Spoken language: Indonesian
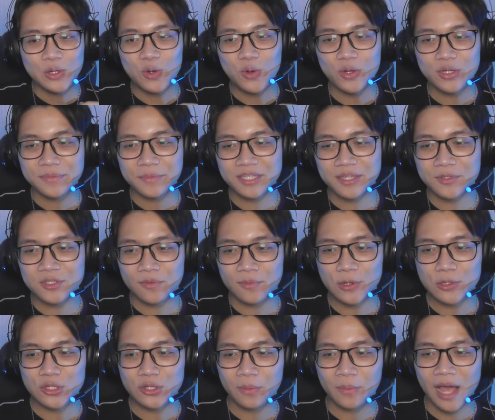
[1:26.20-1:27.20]
gue masih mencoba
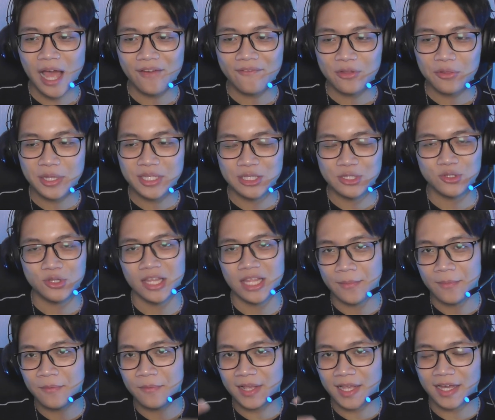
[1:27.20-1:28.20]
untuk menghafal bahasa tujuan
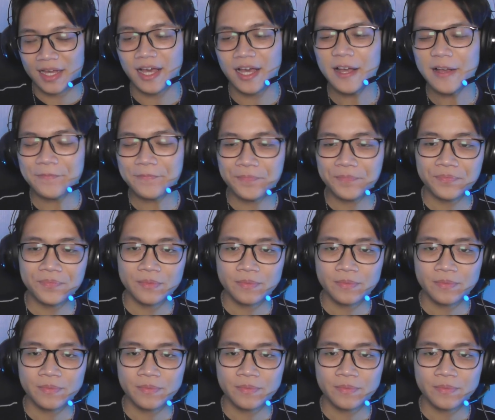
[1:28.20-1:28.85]
nama mereka